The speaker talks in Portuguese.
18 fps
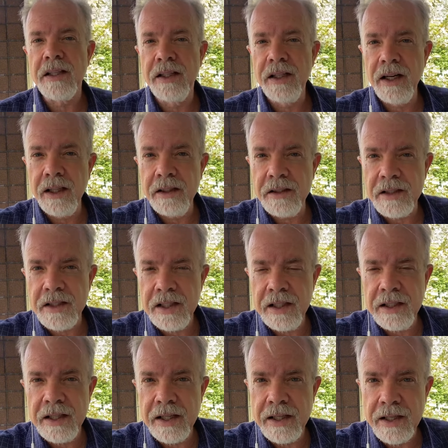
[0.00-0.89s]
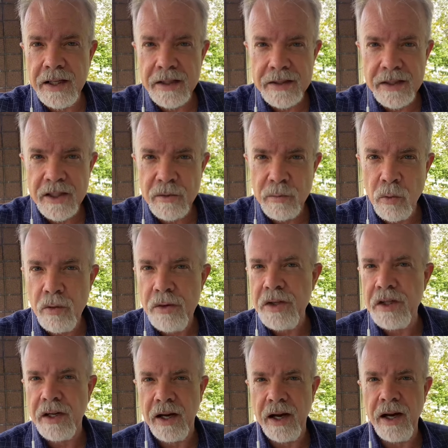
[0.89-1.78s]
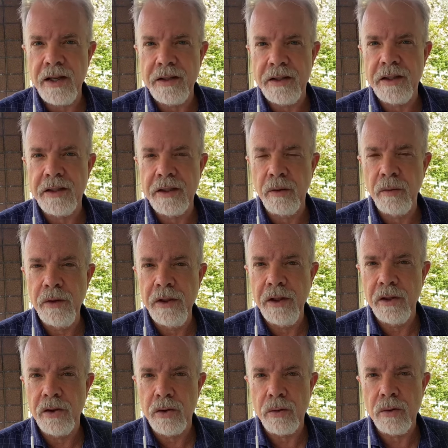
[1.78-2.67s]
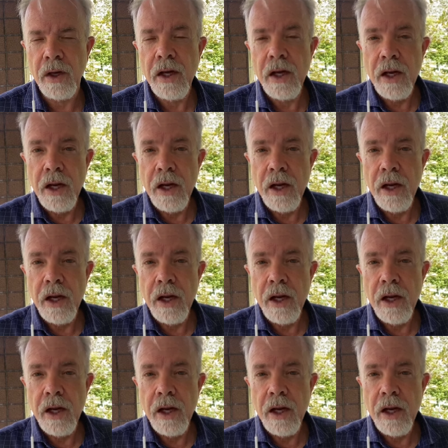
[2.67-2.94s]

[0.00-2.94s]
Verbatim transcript: grandes lideranças mundiais estão nisso.